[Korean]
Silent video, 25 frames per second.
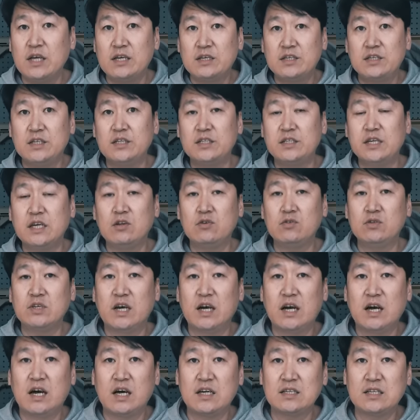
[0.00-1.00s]
실제로
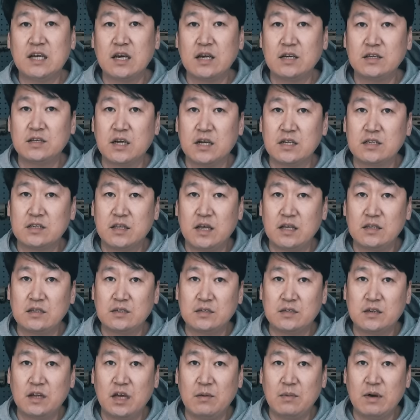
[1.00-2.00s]
제가 사일장에서
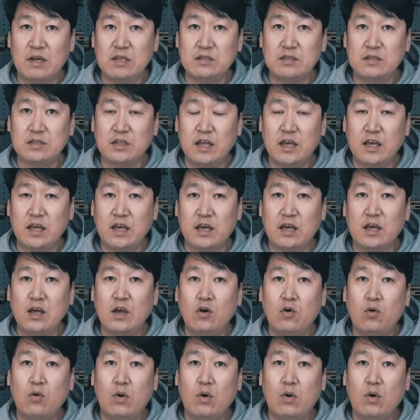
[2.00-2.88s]
테스트를 해봤을 때